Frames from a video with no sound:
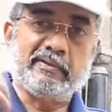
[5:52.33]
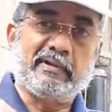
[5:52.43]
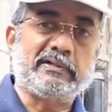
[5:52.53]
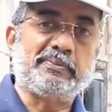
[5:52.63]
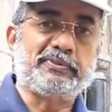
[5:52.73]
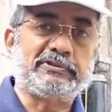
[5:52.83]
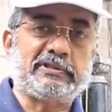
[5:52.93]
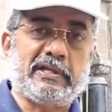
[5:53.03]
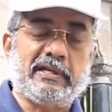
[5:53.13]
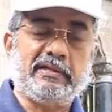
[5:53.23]
இங்கே வந்த
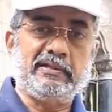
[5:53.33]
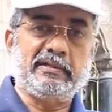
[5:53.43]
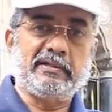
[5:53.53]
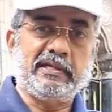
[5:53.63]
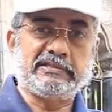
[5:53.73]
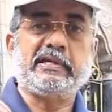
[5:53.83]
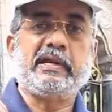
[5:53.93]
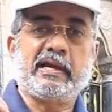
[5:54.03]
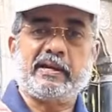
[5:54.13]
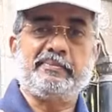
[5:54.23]
புதுசில் ஈஸ்ட்
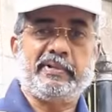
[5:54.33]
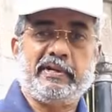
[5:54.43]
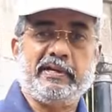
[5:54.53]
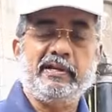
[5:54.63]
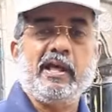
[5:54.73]
இந்தியா கம்பெனி